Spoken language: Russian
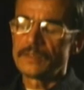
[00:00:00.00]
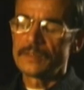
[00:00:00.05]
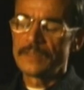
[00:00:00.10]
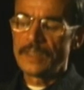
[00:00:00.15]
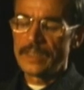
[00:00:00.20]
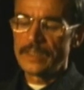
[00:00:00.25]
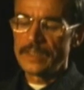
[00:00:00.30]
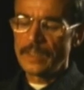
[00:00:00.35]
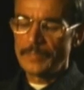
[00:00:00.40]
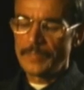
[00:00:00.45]

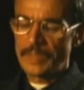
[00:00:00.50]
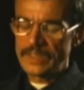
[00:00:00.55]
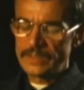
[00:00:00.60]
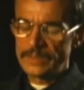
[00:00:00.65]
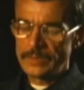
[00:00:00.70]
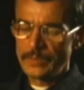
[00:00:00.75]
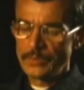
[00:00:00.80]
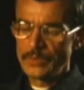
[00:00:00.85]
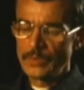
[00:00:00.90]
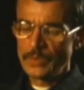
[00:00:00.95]
Да, я
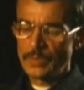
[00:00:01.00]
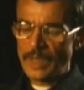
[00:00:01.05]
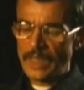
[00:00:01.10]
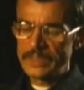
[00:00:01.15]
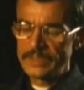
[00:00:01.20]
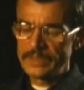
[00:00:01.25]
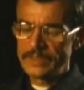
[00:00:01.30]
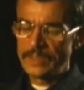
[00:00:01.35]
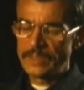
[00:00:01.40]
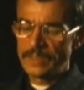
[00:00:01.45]
просил у нее
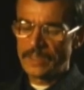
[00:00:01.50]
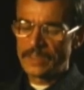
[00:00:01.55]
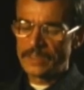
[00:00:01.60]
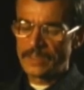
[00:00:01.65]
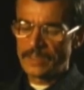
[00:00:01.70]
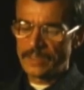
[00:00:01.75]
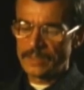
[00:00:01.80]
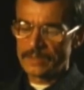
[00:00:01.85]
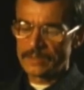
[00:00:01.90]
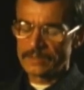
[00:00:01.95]
прощения,
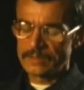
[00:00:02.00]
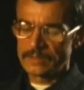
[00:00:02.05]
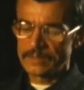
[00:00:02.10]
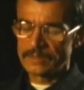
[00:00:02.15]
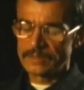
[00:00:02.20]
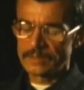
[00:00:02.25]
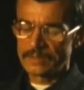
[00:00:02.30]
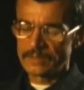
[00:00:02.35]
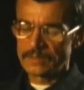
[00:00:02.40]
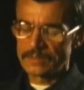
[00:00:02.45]
она
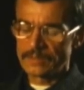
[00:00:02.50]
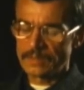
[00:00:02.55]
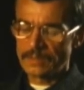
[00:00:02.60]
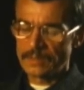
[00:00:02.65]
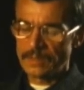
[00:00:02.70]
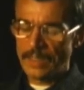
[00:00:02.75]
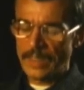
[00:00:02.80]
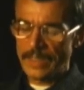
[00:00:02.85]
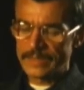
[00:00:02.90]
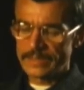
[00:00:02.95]

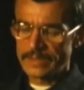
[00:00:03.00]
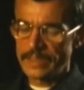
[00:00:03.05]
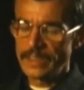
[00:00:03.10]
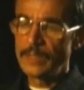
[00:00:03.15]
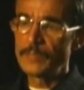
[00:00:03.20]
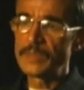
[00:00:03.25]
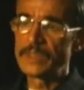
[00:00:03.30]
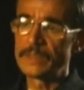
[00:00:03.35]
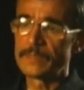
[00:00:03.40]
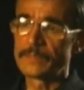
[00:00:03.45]

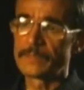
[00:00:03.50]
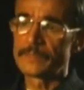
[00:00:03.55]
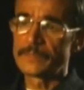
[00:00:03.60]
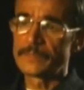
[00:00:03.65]
ослепла.